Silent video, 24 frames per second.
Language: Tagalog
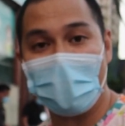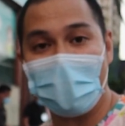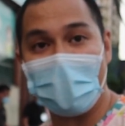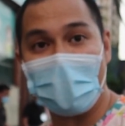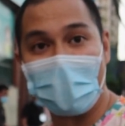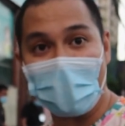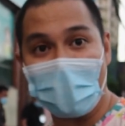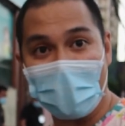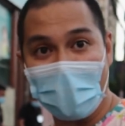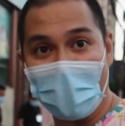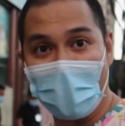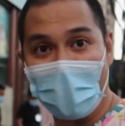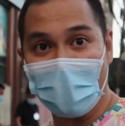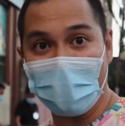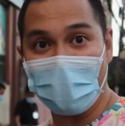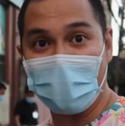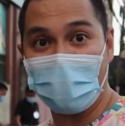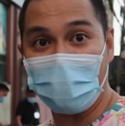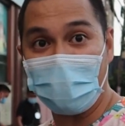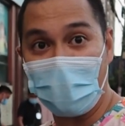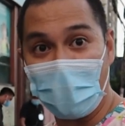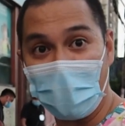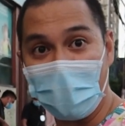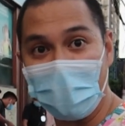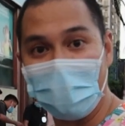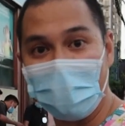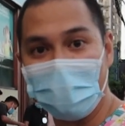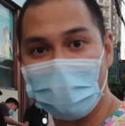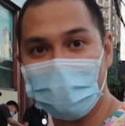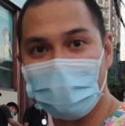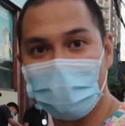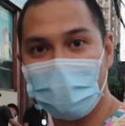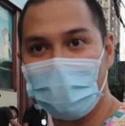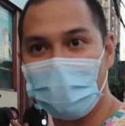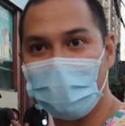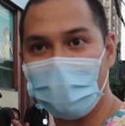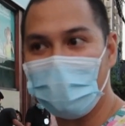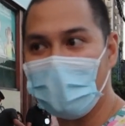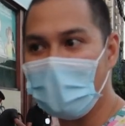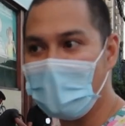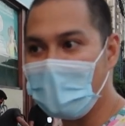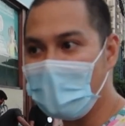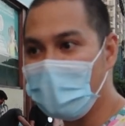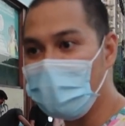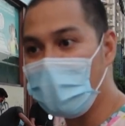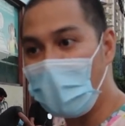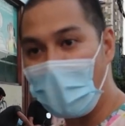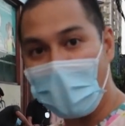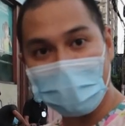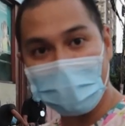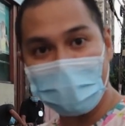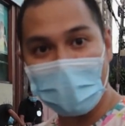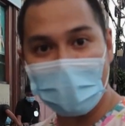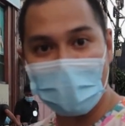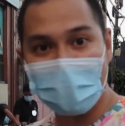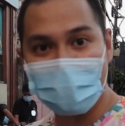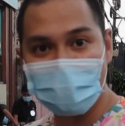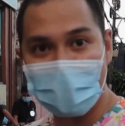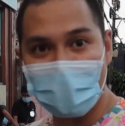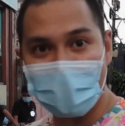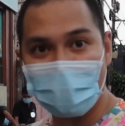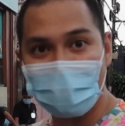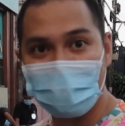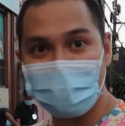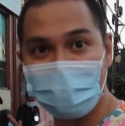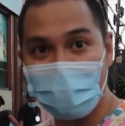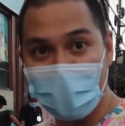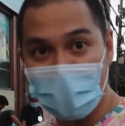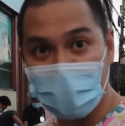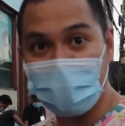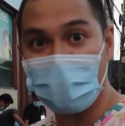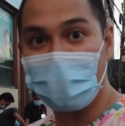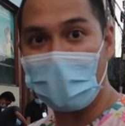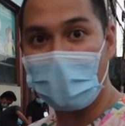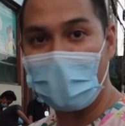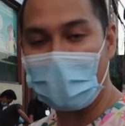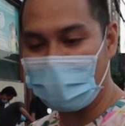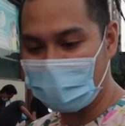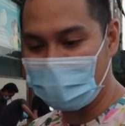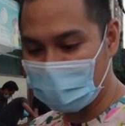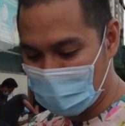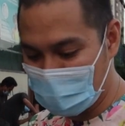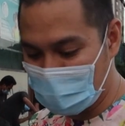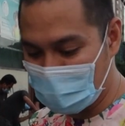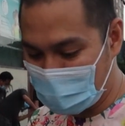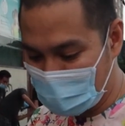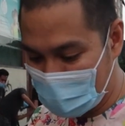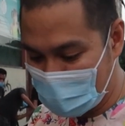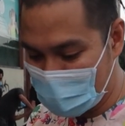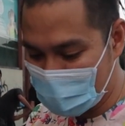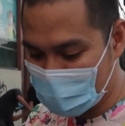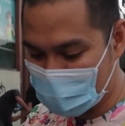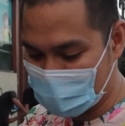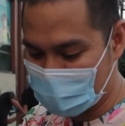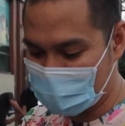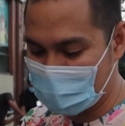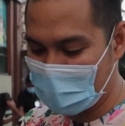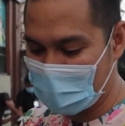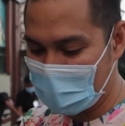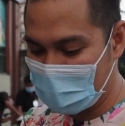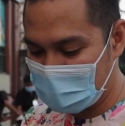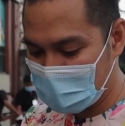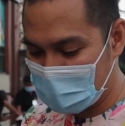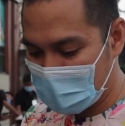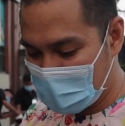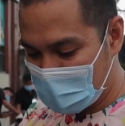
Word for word: nila akalain na foil. So mukha talaga siyang pintura Yes, yes. finish. Mm.